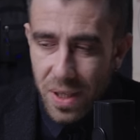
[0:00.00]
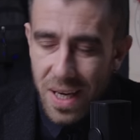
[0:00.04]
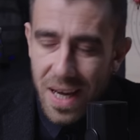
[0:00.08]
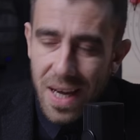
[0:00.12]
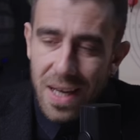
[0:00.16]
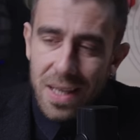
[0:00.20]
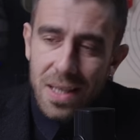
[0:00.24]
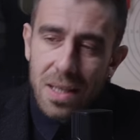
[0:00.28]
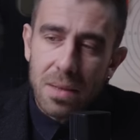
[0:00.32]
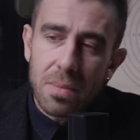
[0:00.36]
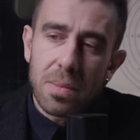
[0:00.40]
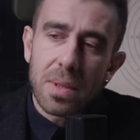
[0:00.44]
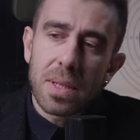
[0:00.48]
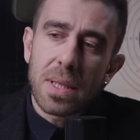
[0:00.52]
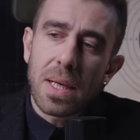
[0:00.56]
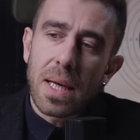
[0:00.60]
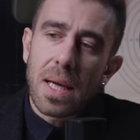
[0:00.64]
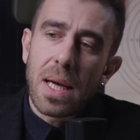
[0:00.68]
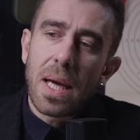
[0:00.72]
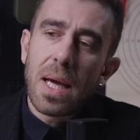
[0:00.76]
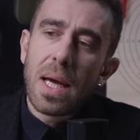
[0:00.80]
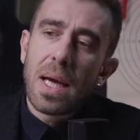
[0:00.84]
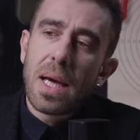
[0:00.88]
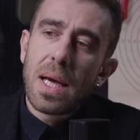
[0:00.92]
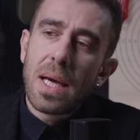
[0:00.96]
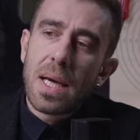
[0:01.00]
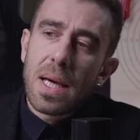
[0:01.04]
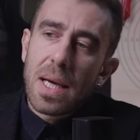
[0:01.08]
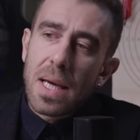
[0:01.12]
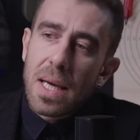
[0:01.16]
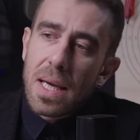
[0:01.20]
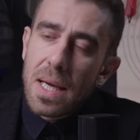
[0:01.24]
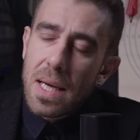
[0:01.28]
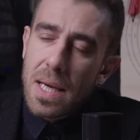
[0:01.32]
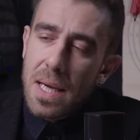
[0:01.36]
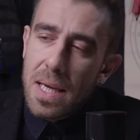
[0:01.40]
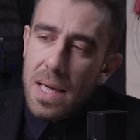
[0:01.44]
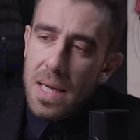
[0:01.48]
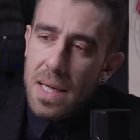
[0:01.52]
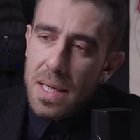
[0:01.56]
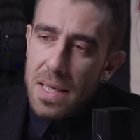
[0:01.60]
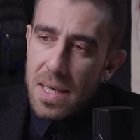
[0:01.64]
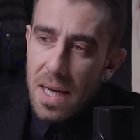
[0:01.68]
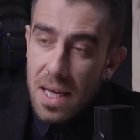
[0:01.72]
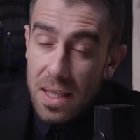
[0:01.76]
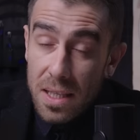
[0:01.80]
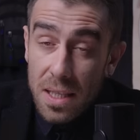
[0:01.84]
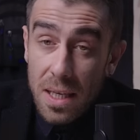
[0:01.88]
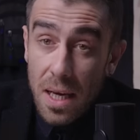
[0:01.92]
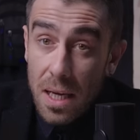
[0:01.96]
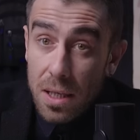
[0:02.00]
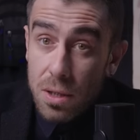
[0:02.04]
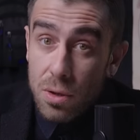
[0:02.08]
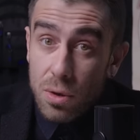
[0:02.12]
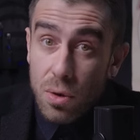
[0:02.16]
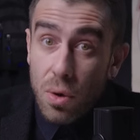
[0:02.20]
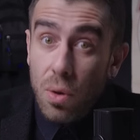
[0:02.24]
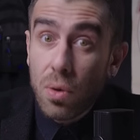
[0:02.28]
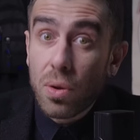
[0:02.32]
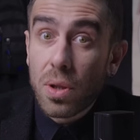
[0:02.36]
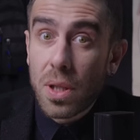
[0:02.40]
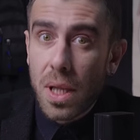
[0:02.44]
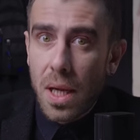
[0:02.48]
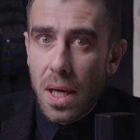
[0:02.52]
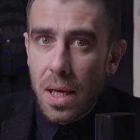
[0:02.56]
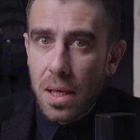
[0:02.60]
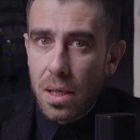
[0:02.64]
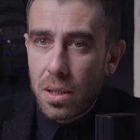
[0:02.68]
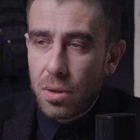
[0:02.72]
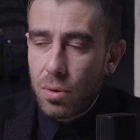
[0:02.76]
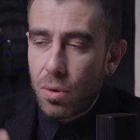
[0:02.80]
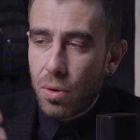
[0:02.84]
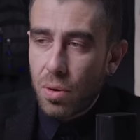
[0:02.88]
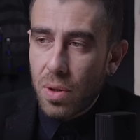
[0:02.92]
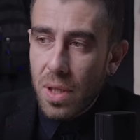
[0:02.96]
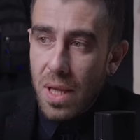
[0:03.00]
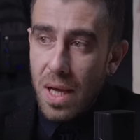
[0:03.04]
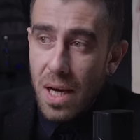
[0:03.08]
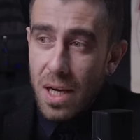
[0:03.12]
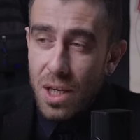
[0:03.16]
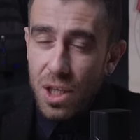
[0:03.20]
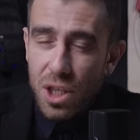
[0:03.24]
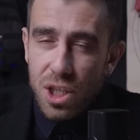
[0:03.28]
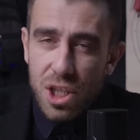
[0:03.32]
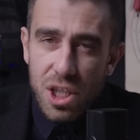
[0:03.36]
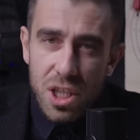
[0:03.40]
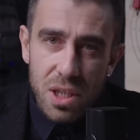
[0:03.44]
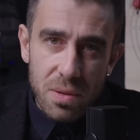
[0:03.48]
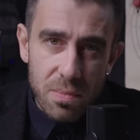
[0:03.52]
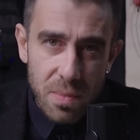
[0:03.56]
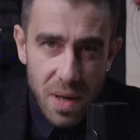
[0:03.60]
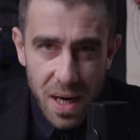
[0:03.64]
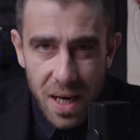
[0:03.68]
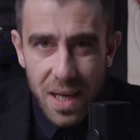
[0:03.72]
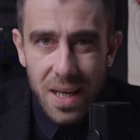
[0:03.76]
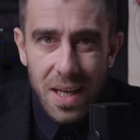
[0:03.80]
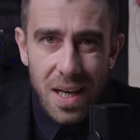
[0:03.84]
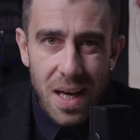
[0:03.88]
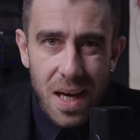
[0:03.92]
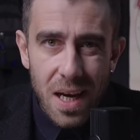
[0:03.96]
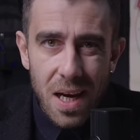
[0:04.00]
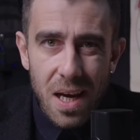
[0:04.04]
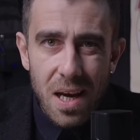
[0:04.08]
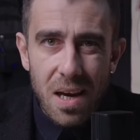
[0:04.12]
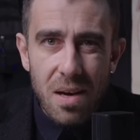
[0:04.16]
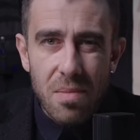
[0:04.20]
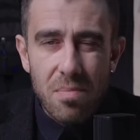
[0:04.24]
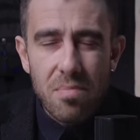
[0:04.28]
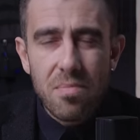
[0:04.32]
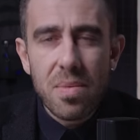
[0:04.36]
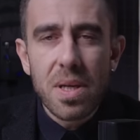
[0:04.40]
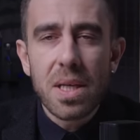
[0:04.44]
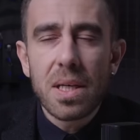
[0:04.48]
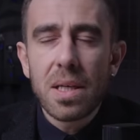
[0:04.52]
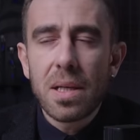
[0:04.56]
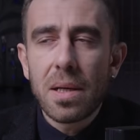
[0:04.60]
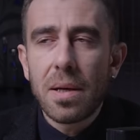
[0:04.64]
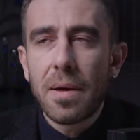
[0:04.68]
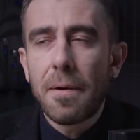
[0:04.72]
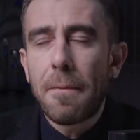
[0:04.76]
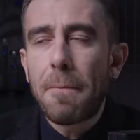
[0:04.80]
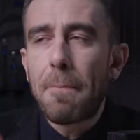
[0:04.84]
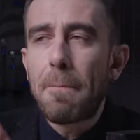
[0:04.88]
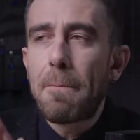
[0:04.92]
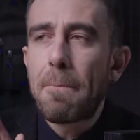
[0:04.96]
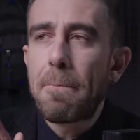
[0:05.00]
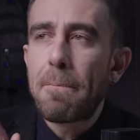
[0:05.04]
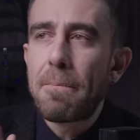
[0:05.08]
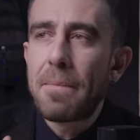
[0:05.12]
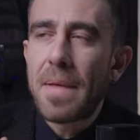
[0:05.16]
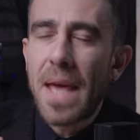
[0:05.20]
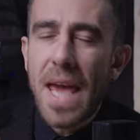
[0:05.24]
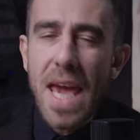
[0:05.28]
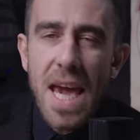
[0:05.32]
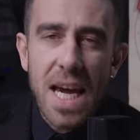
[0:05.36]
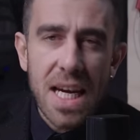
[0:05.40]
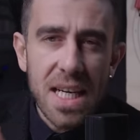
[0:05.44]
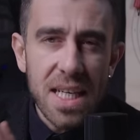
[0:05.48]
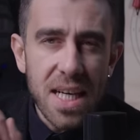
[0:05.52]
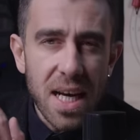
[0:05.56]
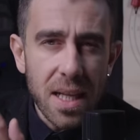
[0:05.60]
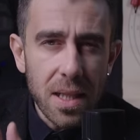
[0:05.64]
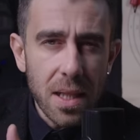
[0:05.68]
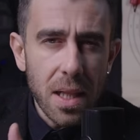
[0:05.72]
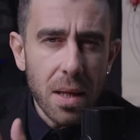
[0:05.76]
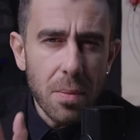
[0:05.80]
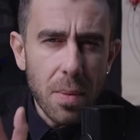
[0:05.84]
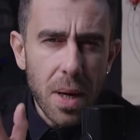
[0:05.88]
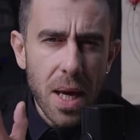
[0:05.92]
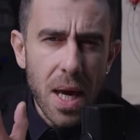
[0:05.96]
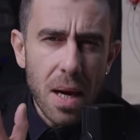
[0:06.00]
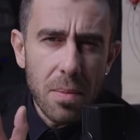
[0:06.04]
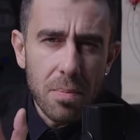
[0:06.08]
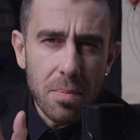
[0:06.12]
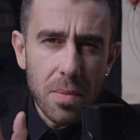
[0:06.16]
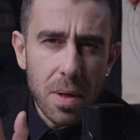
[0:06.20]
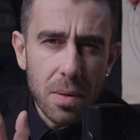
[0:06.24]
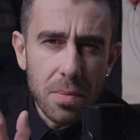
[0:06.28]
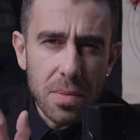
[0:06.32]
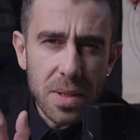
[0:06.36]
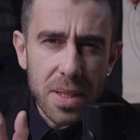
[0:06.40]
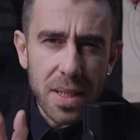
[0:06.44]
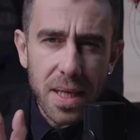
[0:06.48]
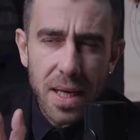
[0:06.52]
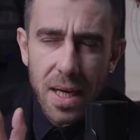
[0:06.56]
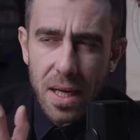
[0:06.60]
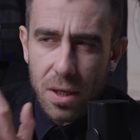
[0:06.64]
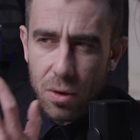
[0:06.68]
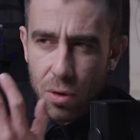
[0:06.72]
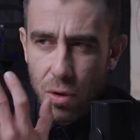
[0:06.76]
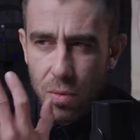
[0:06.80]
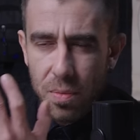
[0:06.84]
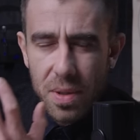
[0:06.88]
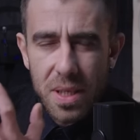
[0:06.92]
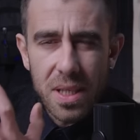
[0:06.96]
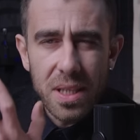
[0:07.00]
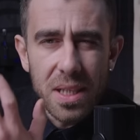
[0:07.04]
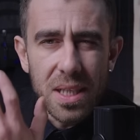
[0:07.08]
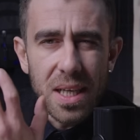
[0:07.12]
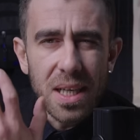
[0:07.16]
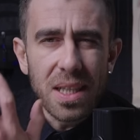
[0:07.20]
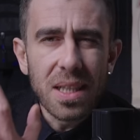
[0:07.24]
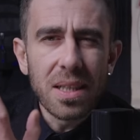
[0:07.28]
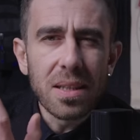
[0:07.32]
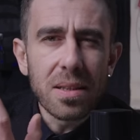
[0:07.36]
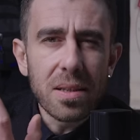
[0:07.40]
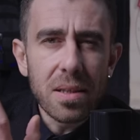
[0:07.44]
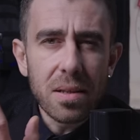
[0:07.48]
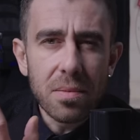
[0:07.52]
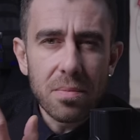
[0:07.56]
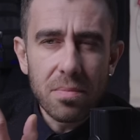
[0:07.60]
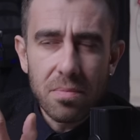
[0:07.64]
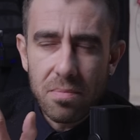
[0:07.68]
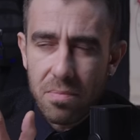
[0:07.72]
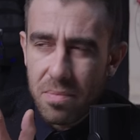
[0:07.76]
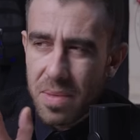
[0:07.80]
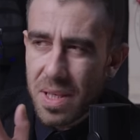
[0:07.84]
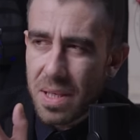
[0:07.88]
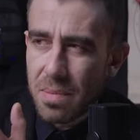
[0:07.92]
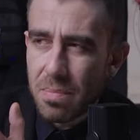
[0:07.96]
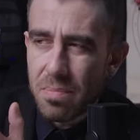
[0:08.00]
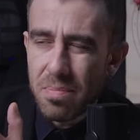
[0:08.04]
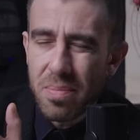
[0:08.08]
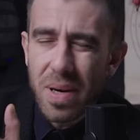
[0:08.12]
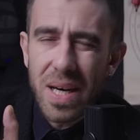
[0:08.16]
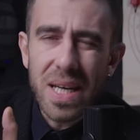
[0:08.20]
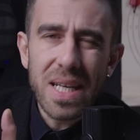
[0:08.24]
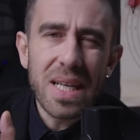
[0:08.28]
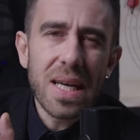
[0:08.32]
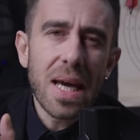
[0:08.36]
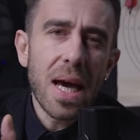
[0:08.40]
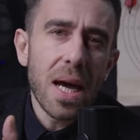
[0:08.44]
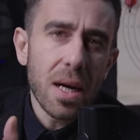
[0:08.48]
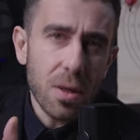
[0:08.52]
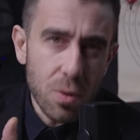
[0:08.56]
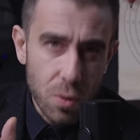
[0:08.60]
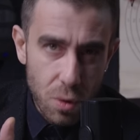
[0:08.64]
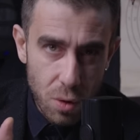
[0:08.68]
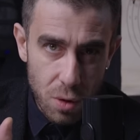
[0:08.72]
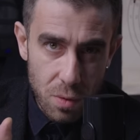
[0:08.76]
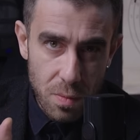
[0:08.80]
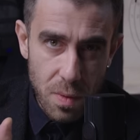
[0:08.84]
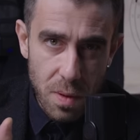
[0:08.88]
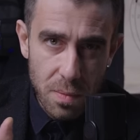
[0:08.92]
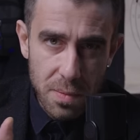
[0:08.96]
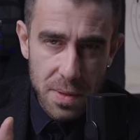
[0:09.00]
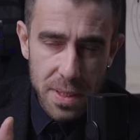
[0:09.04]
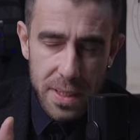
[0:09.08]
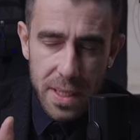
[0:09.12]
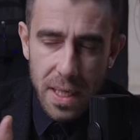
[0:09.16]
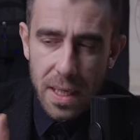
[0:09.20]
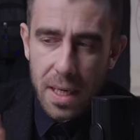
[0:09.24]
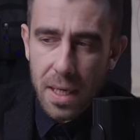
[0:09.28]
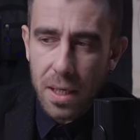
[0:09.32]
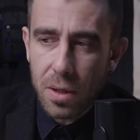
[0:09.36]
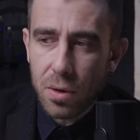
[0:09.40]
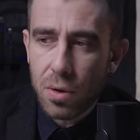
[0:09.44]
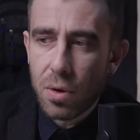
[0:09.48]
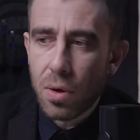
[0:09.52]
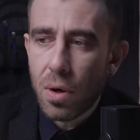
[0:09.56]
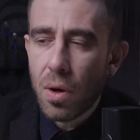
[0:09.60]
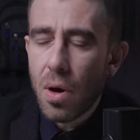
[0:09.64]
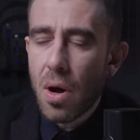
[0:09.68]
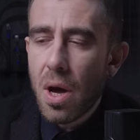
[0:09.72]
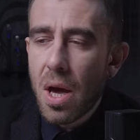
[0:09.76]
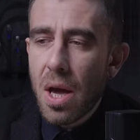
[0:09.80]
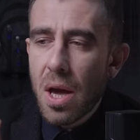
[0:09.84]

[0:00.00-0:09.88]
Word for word: Kendimize e, radyasyonla, nükleer ışımayla bir m, ekranlama yapmamız gerekiyor. Bir yalıtım, bir bariyer koymamız gerekiyor.